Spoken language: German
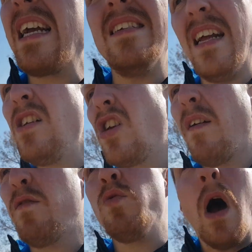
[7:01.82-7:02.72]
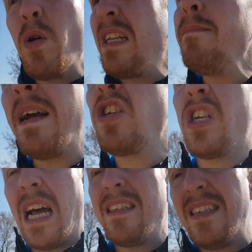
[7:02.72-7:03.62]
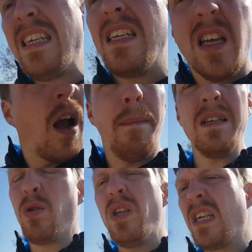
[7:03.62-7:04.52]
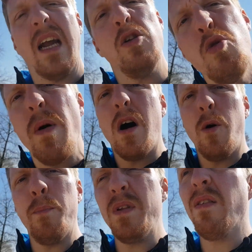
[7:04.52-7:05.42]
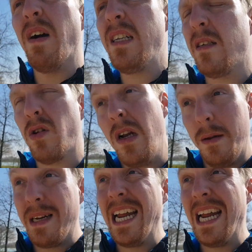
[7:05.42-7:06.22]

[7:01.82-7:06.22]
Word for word: Gesellschaft und auch die Menschen an sich in ihrer Persönlichkeit überhaupt nicht weiter, sondern im